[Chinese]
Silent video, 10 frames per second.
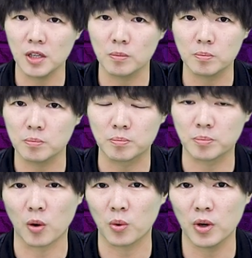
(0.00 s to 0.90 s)
命
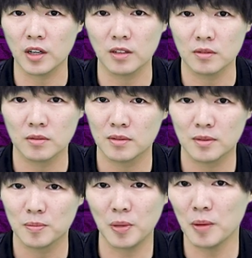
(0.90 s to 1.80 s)
宝贵，
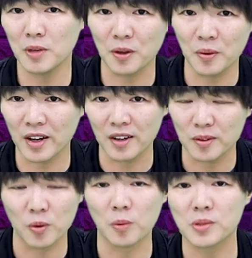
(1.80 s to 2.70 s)
变命贵。
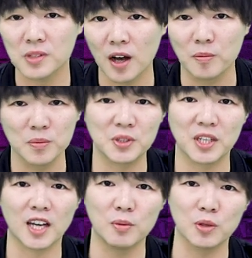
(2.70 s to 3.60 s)
我不知道，目
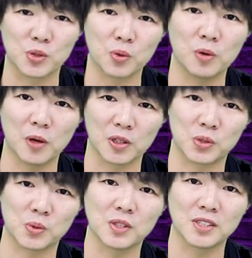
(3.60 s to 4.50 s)
前还没有中文报
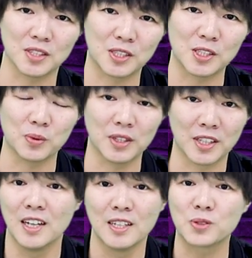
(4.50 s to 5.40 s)
道说到这则新闻。
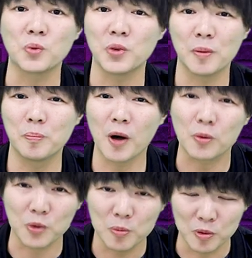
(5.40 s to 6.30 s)
你看，中文连
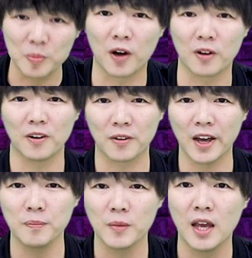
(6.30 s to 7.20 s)
报都不报
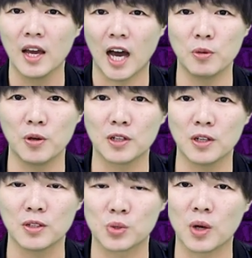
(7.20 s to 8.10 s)
了，OK？还没有一
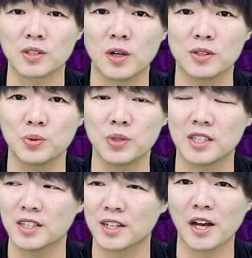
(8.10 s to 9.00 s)
个创造一处的
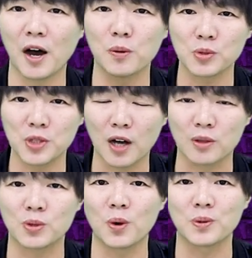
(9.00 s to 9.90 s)
一个高尚
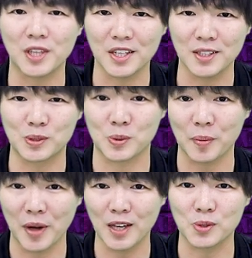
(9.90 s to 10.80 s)
动听的
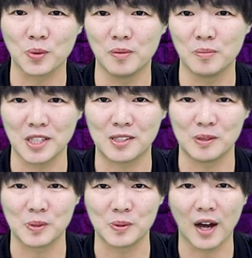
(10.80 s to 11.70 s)
左派中文名
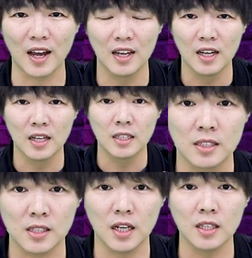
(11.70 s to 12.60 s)
词出来。
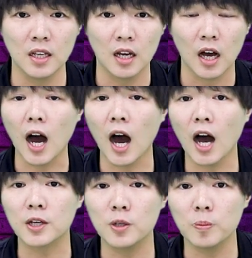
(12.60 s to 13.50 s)
这些人
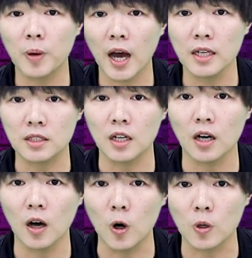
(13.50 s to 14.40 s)
Occupy
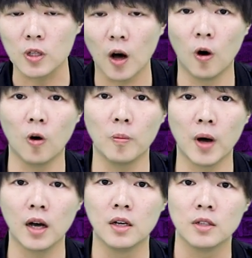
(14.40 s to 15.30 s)
the
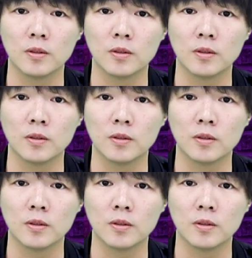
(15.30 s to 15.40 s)
Oklahoma